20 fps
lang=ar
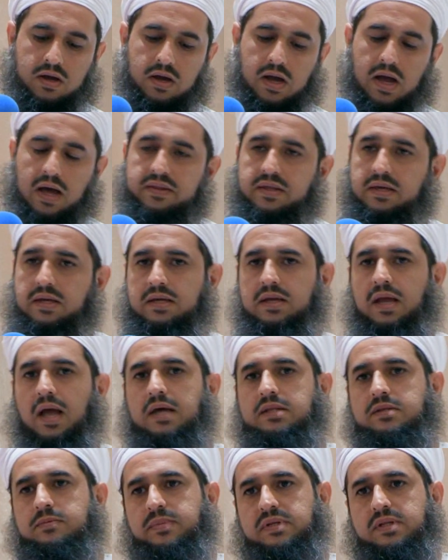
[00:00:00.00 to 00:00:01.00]
هذه
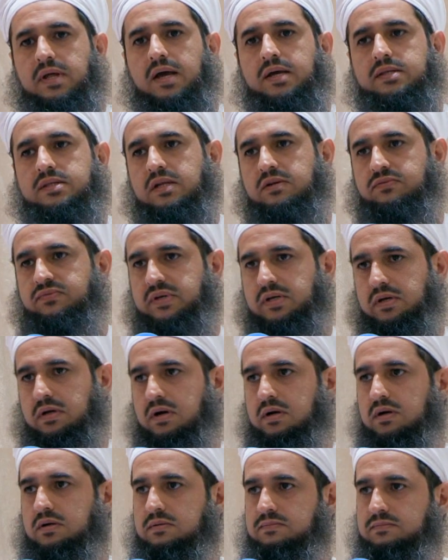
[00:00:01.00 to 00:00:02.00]
كانت بداية الفكرة
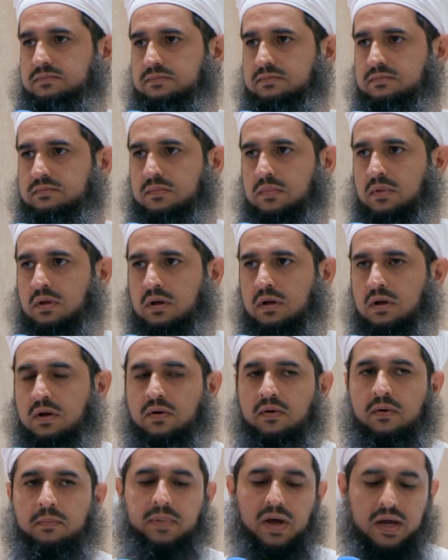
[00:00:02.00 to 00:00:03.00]

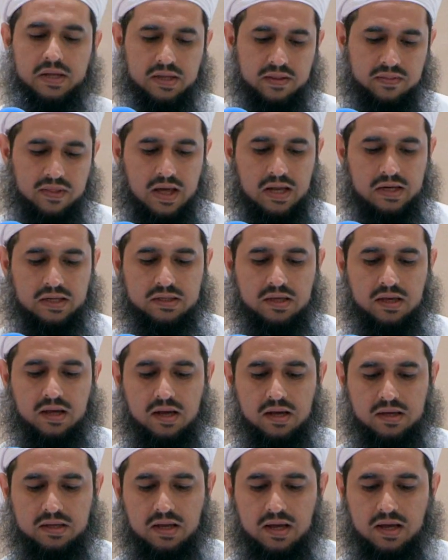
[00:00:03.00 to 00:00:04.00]
بعد ذلك
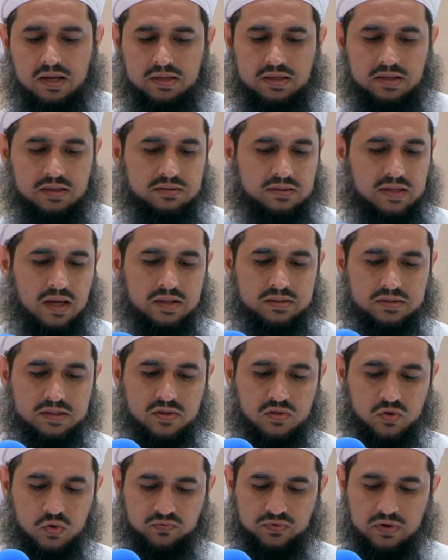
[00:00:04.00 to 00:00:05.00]
يعني
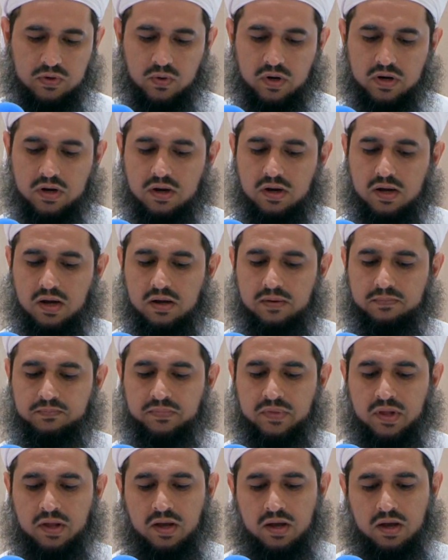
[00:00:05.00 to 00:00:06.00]
تحدثت في الورقة
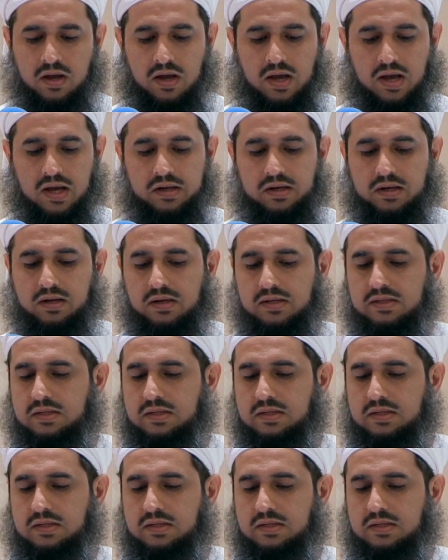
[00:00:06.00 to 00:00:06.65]
عن